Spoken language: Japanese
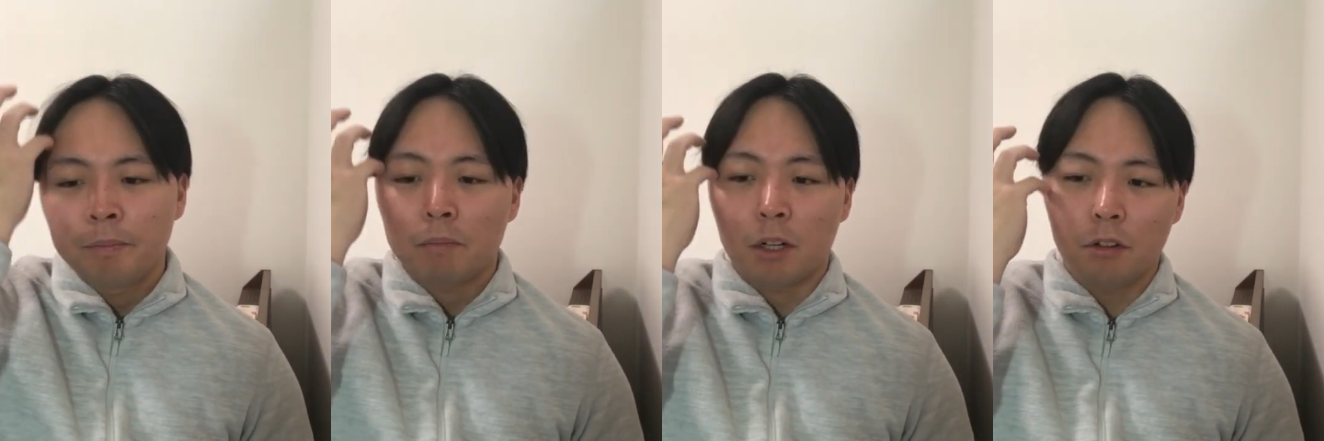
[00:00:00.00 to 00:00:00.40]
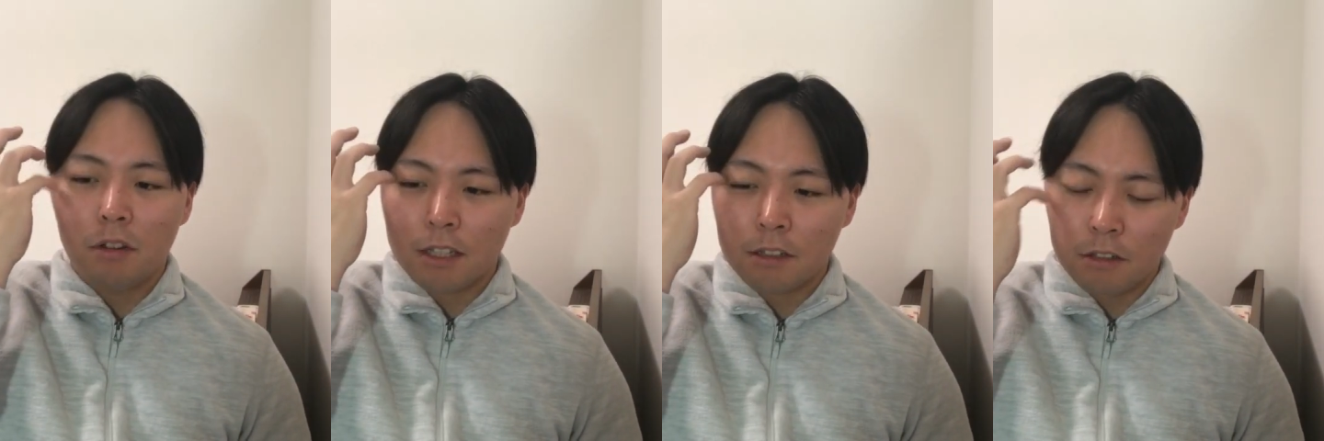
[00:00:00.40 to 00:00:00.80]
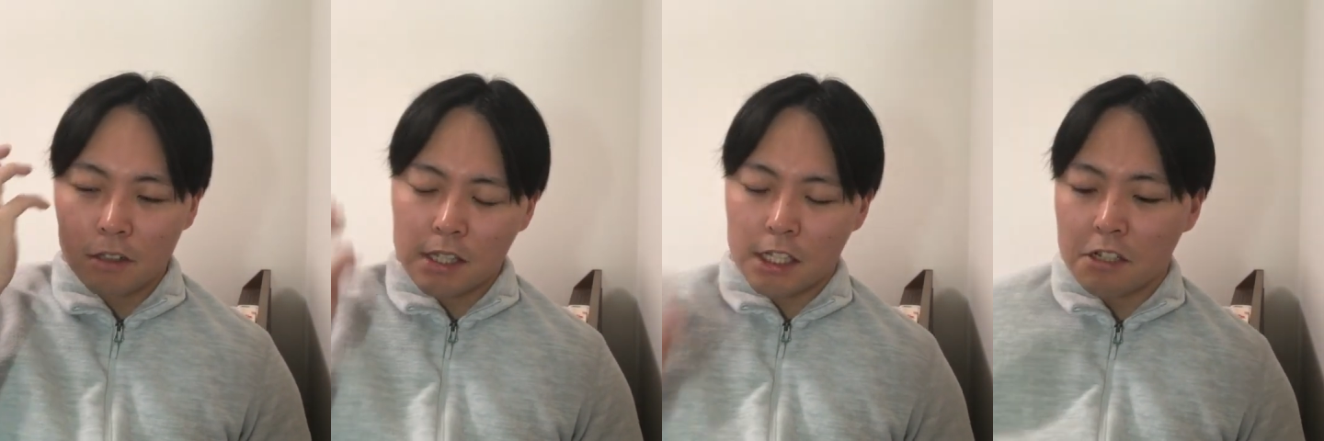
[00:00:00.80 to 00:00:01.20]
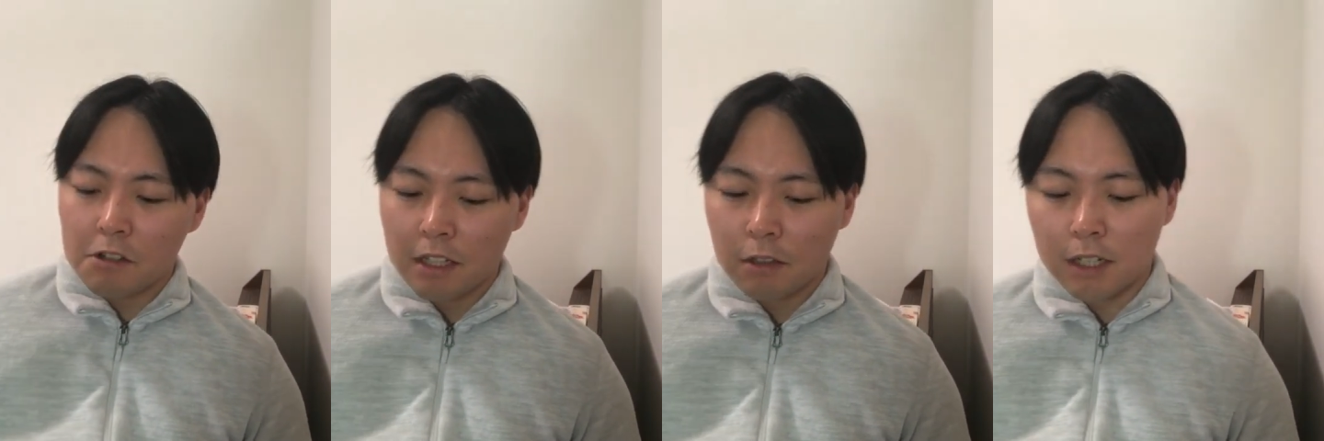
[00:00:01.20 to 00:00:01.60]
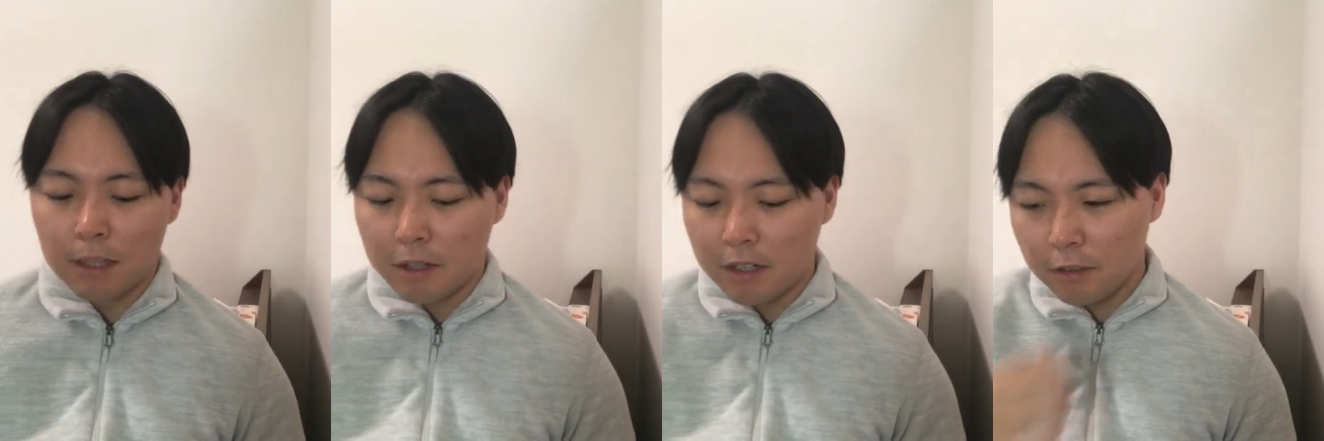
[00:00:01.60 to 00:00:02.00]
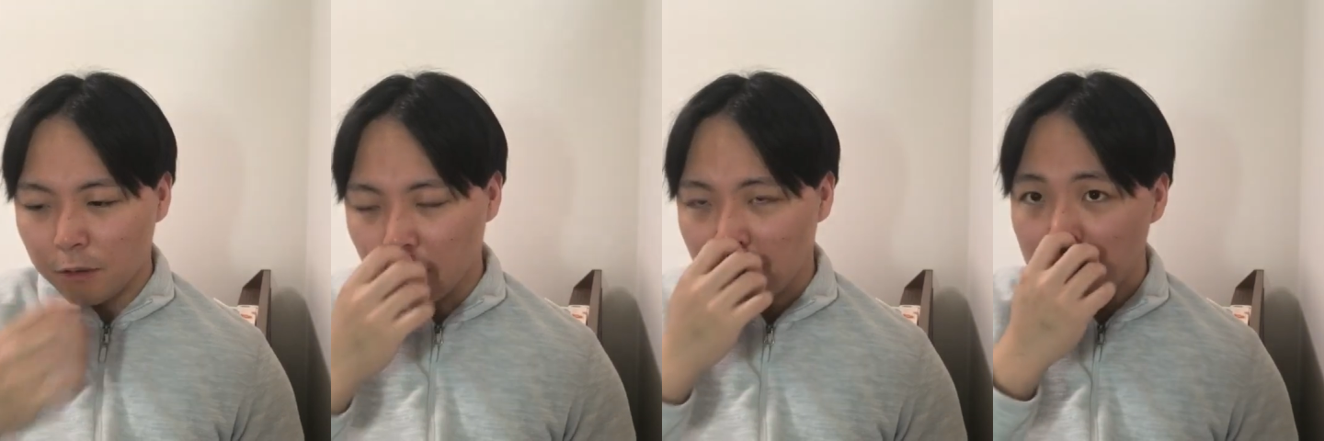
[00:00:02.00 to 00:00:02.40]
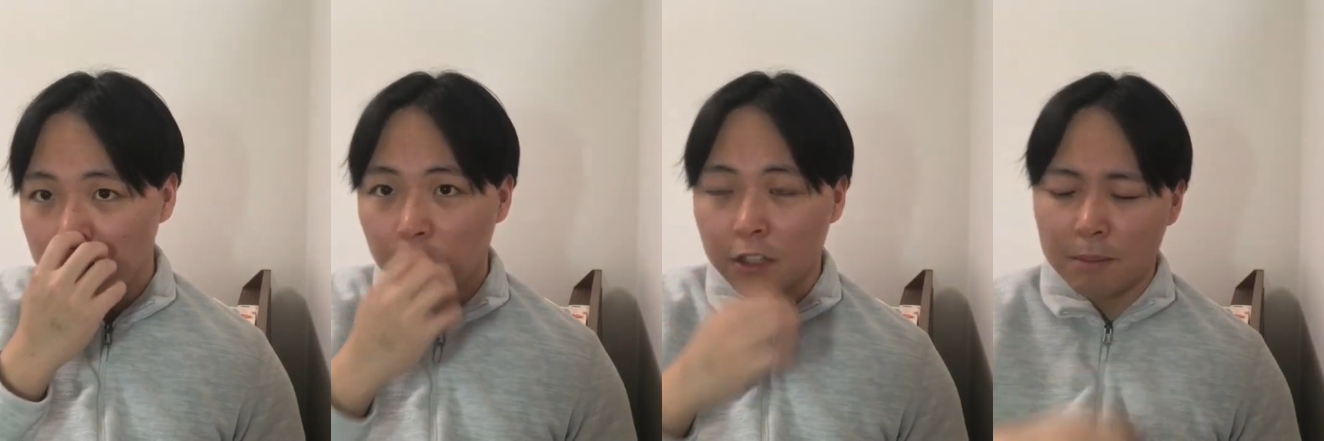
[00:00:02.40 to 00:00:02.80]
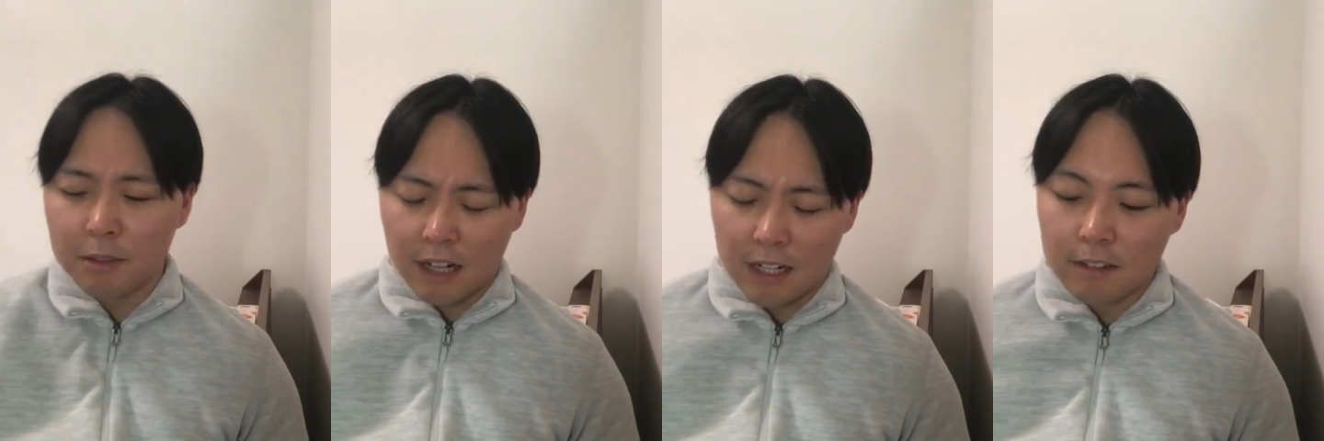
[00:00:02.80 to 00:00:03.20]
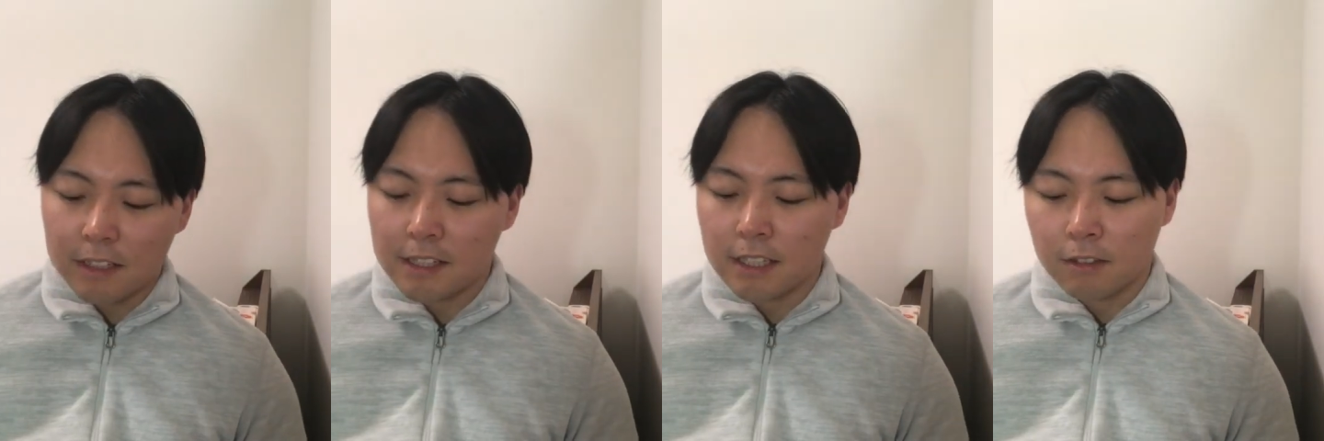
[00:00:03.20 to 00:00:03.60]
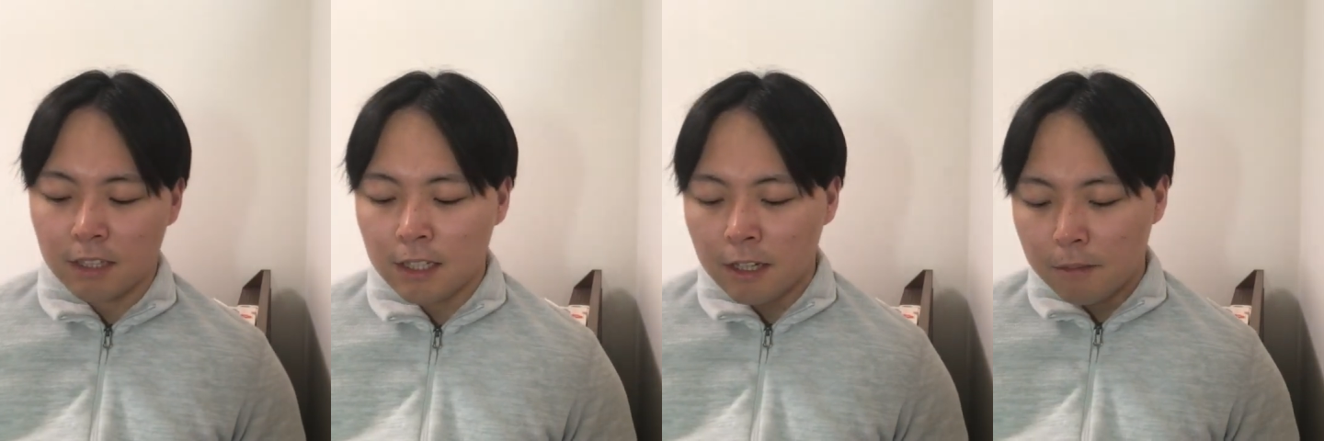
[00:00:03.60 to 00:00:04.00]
まあ、本当はその父親とか周りの大人にその義務があるんですけどね、